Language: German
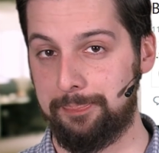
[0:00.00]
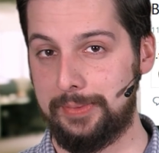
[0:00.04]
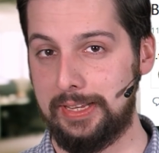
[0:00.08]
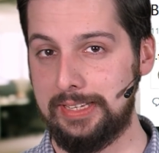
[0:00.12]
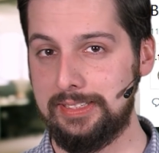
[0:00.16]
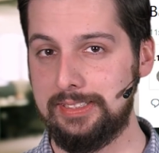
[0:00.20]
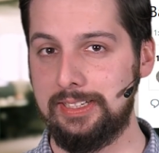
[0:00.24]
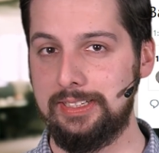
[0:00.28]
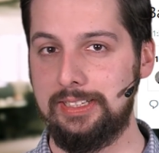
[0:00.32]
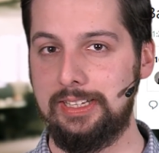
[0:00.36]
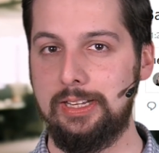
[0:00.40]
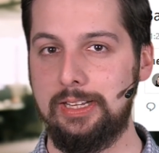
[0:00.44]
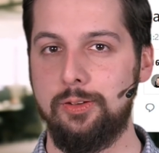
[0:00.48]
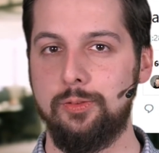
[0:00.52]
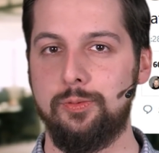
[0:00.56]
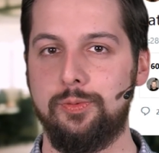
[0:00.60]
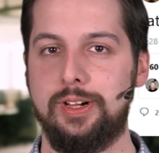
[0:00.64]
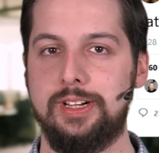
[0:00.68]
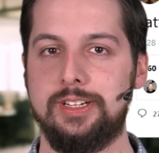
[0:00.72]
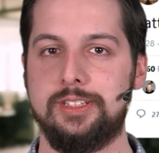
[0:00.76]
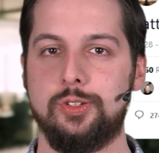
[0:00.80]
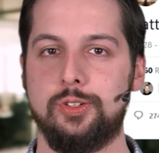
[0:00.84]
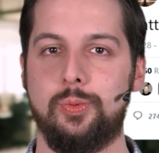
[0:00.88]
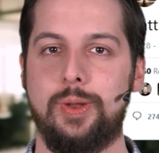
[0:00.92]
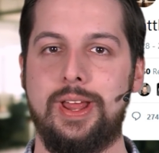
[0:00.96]
Das hat
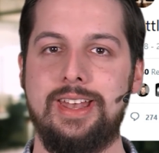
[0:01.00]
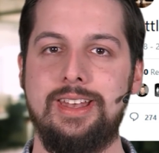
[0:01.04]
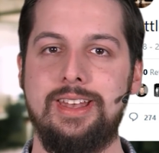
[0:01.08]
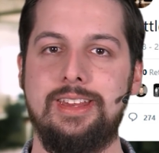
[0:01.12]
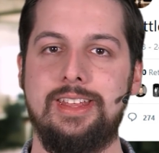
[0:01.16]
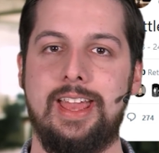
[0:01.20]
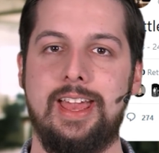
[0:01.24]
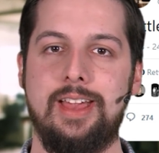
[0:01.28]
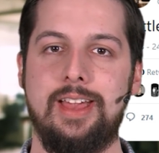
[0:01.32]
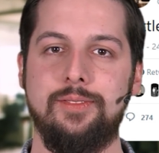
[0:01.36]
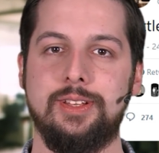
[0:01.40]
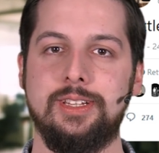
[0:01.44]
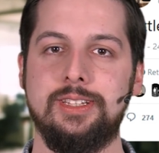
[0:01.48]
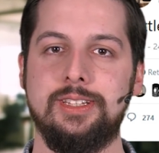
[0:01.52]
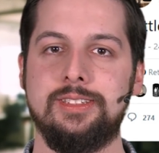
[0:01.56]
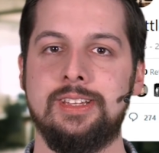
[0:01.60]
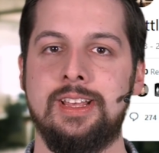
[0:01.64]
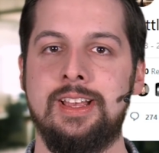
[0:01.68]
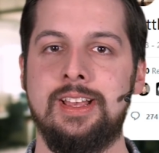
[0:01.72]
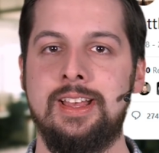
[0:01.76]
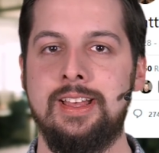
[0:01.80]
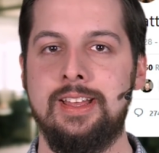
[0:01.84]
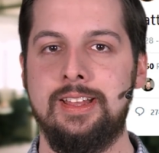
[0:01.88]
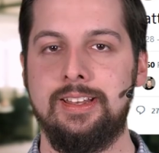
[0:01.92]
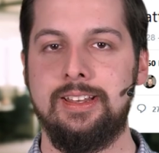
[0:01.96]
jedenfalls Randy Evans,
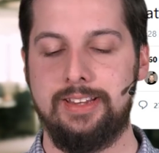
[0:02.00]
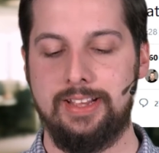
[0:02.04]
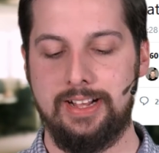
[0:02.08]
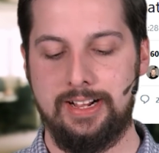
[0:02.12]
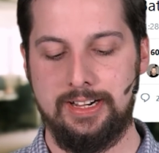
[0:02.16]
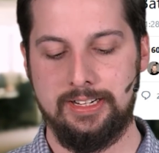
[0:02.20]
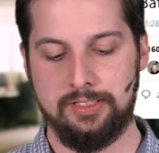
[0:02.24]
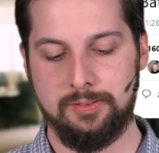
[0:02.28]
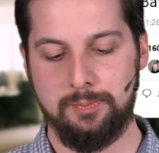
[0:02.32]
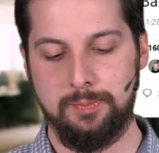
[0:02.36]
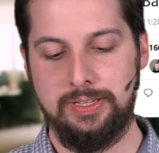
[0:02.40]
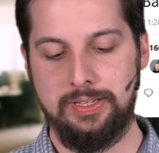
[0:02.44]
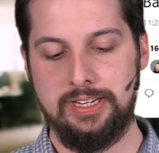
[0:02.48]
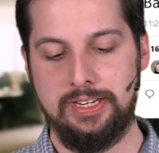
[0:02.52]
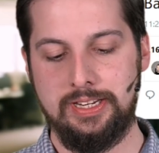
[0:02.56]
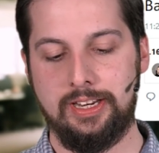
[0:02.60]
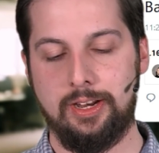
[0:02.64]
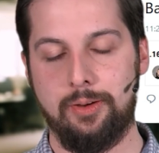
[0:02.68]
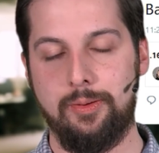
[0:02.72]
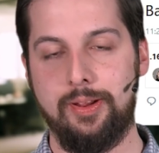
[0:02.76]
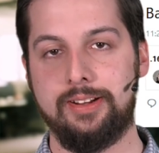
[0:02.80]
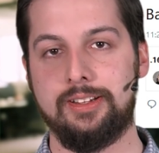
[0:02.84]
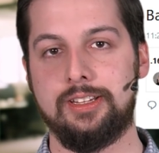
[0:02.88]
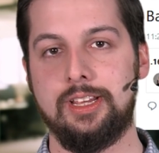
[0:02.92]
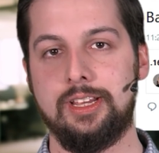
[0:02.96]
der als Media
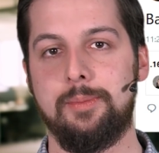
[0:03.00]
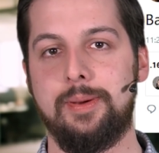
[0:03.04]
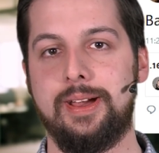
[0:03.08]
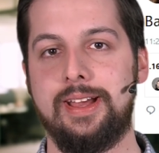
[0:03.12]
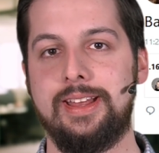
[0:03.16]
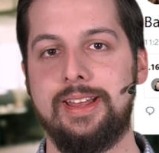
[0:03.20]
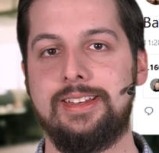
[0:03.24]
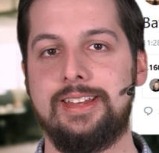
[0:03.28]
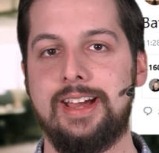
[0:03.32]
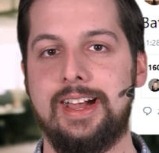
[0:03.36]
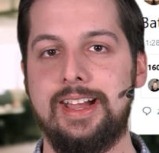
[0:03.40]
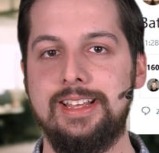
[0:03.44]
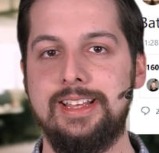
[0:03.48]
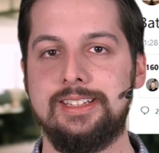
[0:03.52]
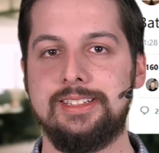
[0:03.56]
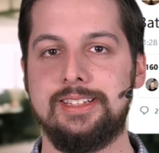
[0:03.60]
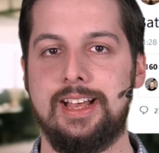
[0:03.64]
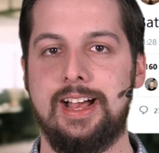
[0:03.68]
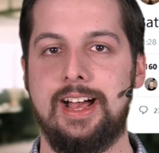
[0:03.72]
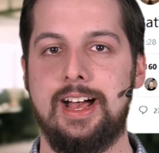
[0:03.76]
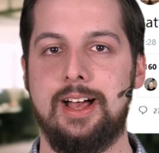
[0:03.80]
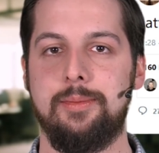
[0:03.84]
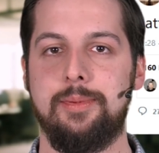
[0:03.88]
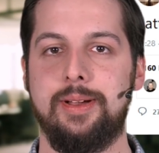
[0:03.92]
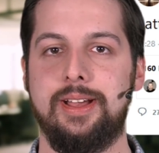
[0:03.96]
Director bei DICE
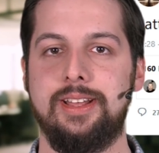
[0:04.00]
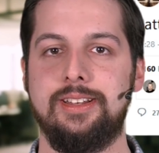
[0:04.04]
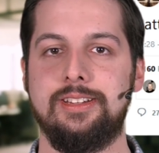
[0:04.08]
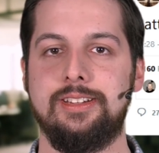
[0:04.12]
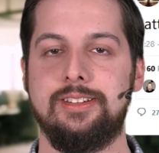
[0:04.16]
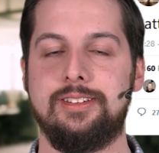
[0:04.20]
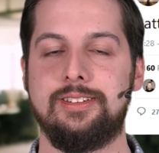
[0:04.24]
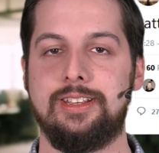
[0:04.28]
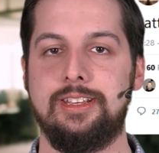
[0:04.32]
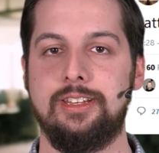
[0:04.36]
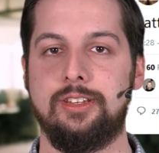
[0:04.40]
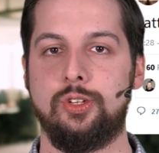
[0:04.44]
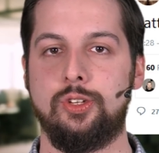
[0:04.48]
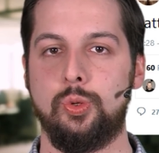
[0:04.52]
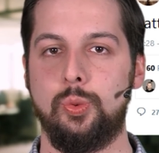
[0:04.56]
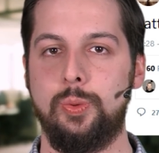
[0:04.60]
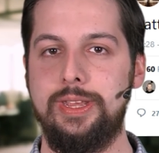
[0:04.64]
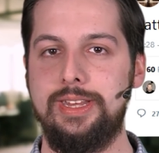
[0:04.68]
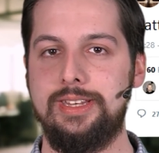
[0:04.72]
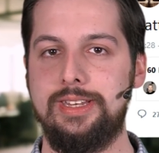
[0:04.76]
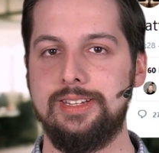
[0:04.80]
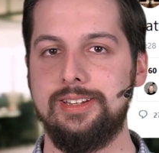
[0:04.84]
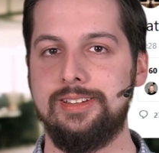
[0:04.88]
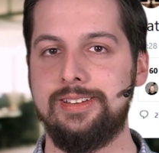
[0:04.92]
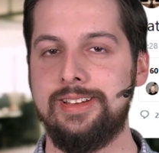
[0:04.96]
arbeitet,
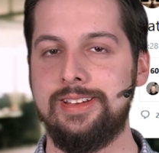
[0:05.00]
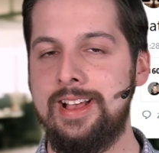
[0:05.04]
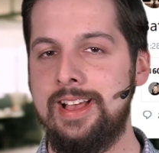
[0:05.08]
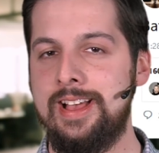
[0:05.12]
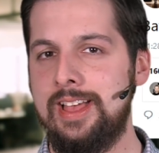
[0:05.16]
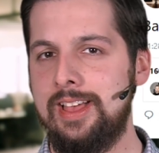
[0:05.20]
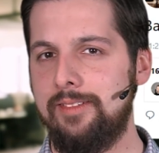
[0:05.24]
getweetet.